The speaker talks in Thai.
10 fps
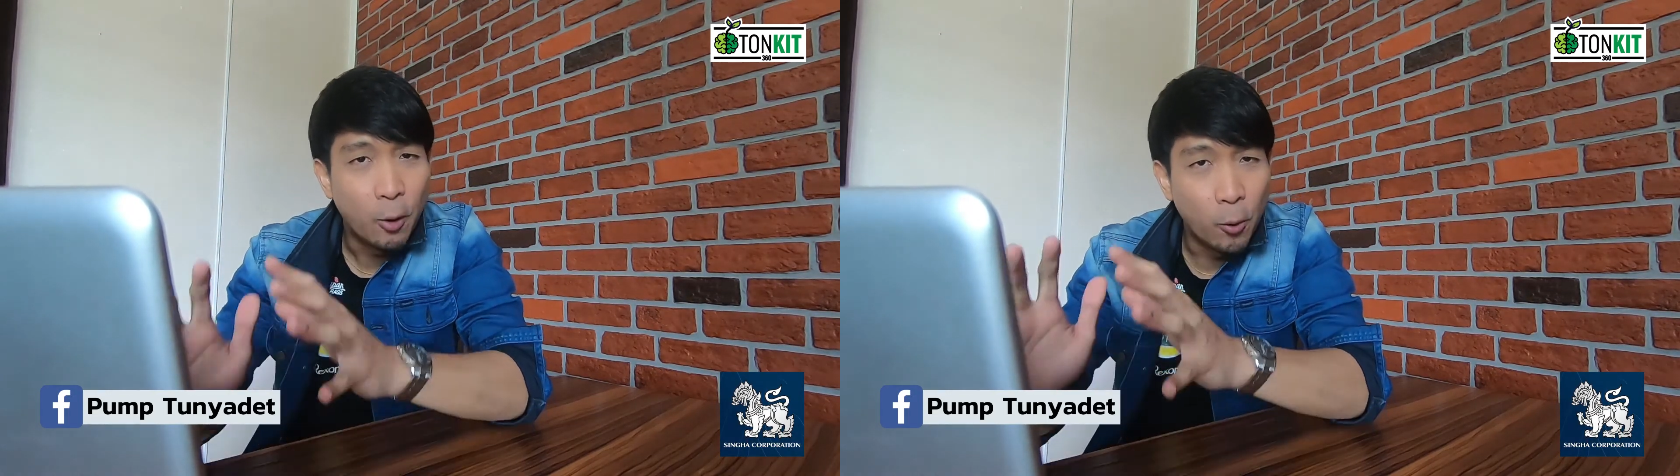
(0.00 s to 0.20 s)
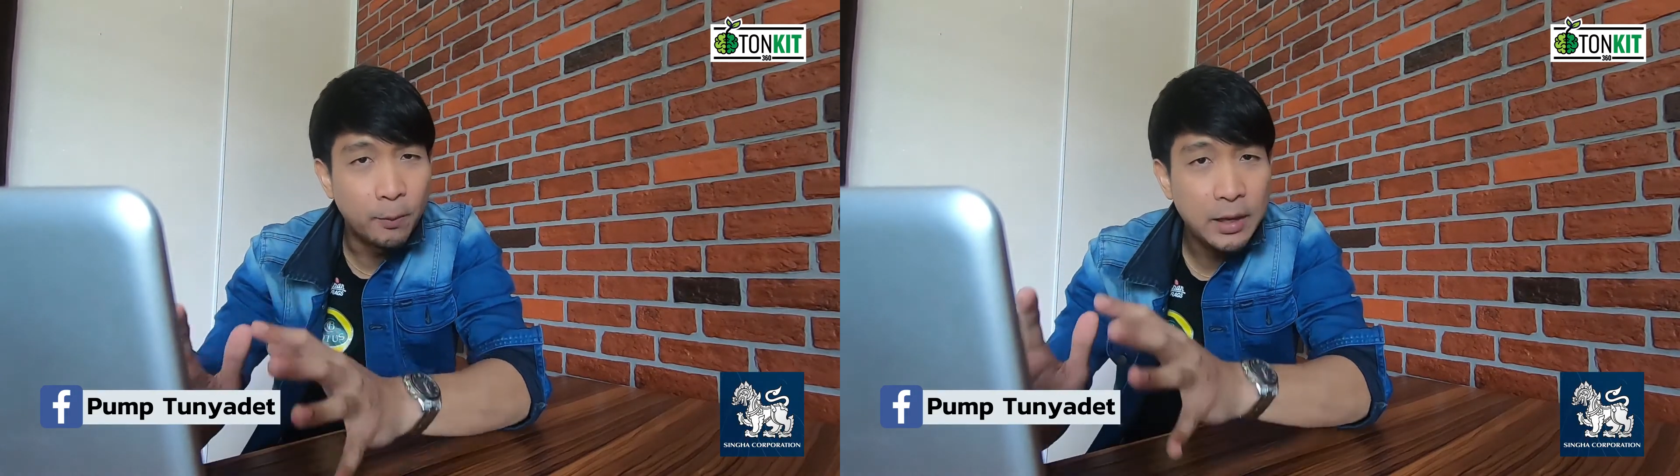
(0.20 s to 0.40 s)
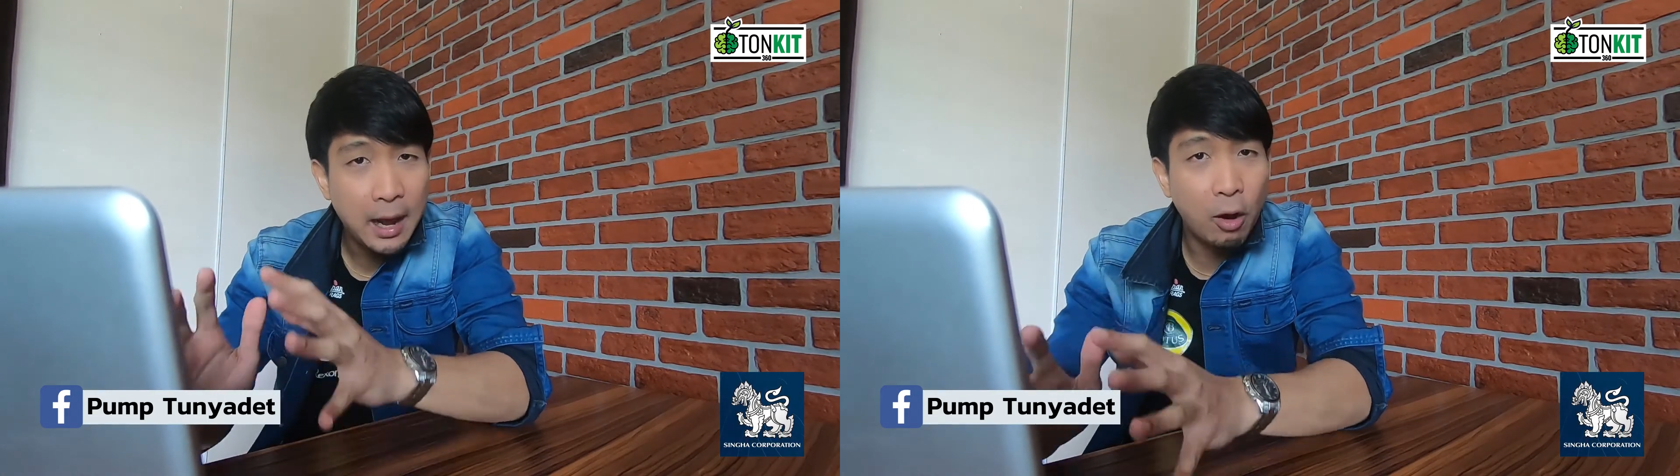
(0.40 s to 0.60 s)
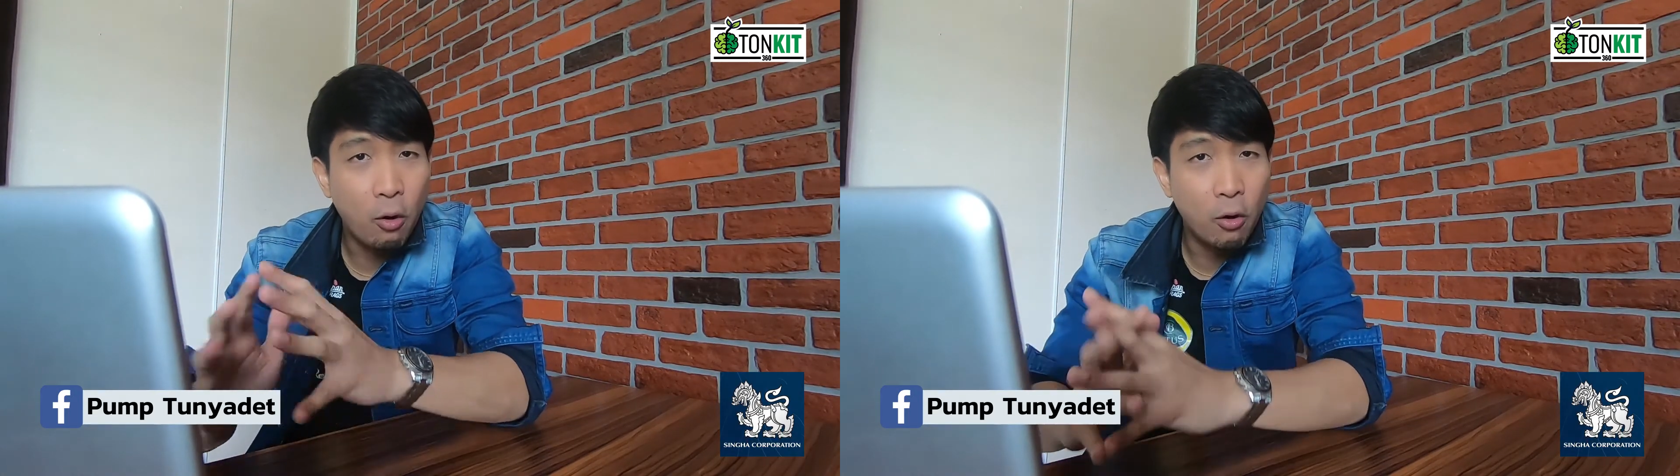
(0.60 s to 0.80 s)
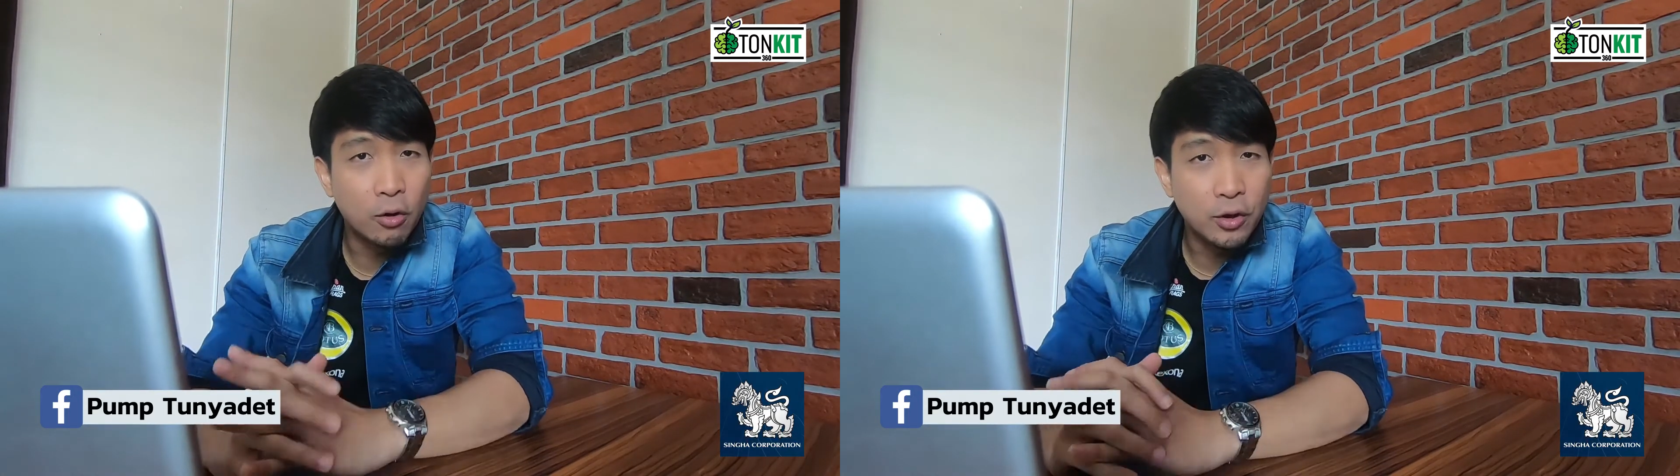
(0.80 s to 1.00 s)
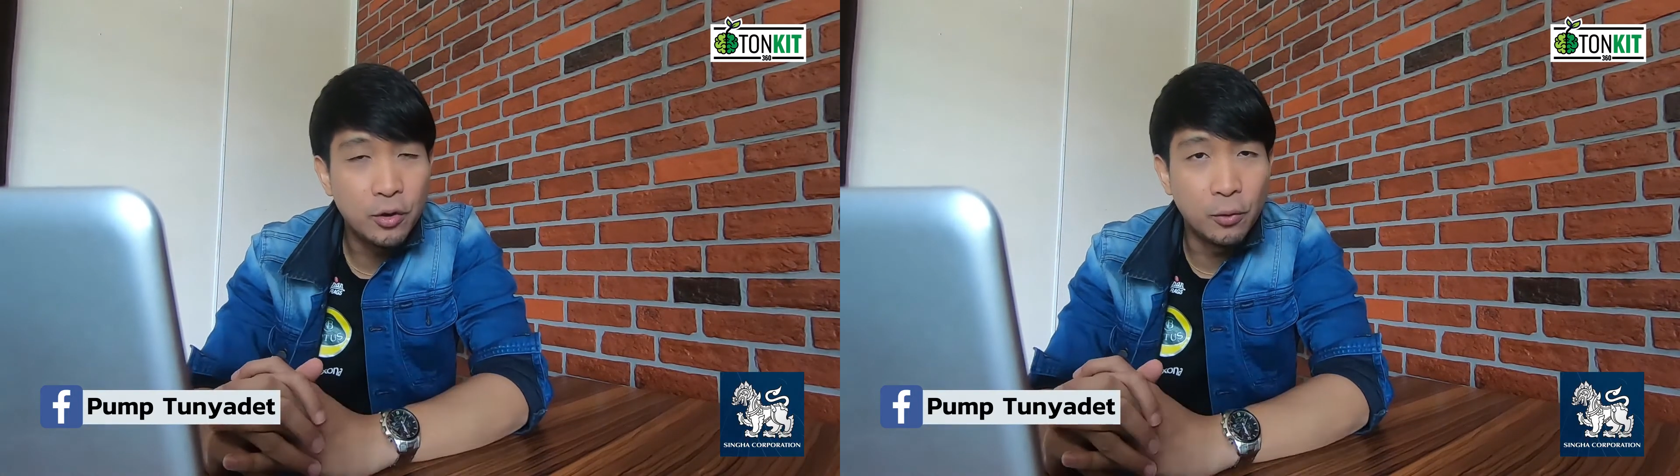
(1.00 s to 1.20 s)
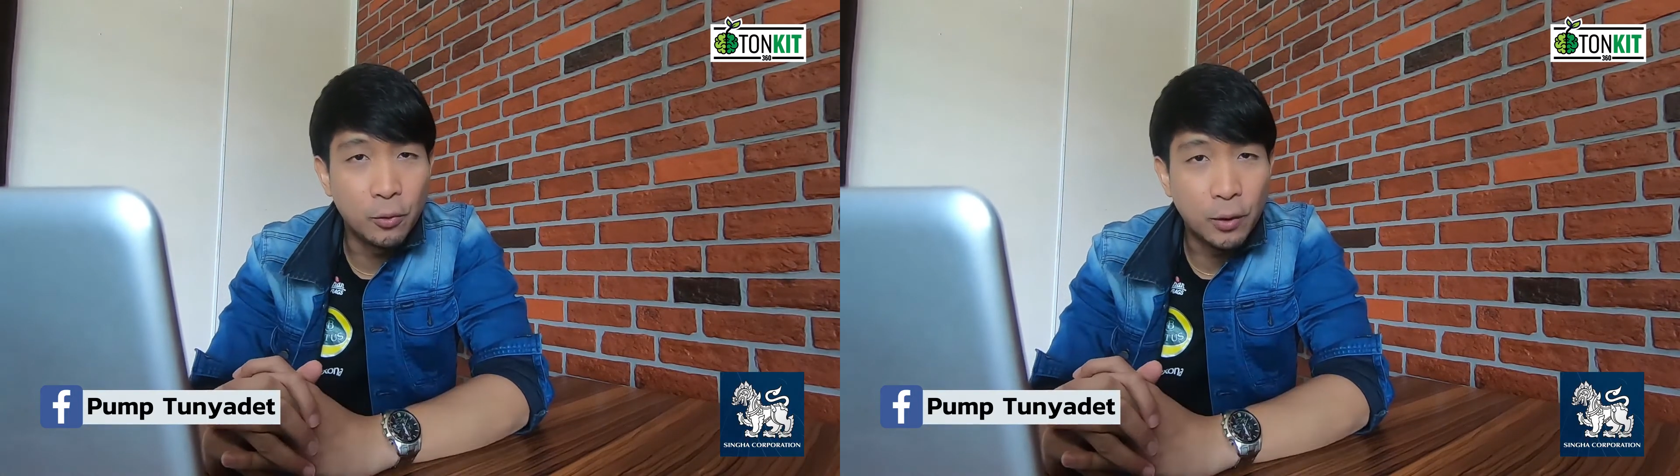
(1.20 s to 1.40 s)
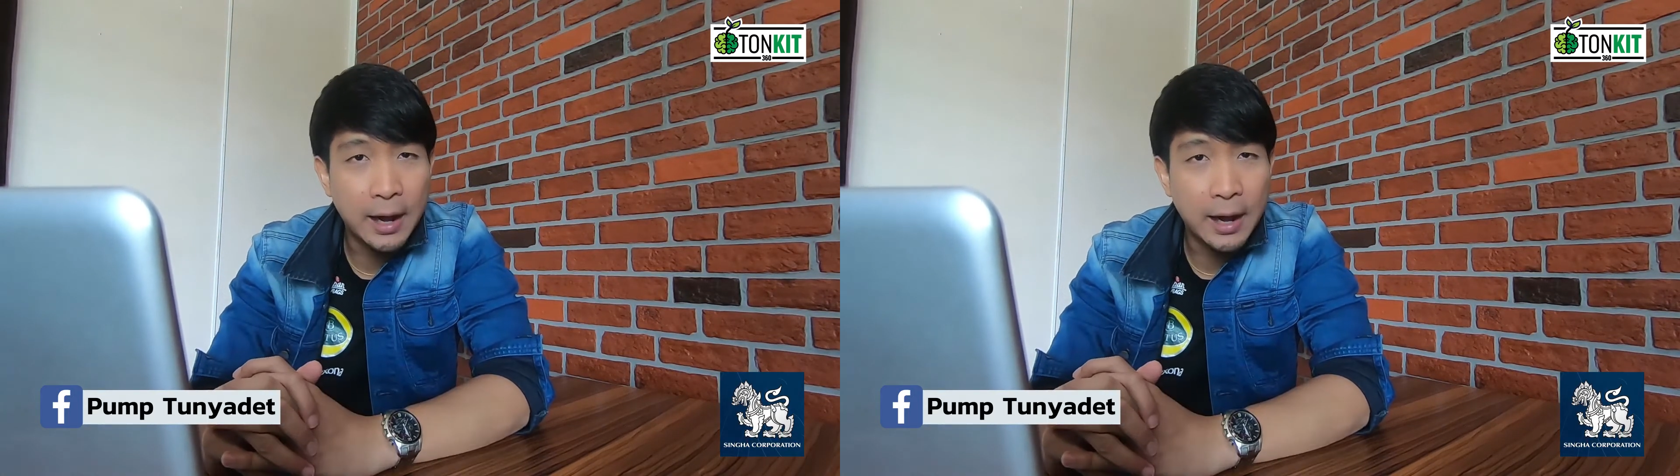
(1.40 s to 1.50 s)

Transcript: ผมยังคงอยู่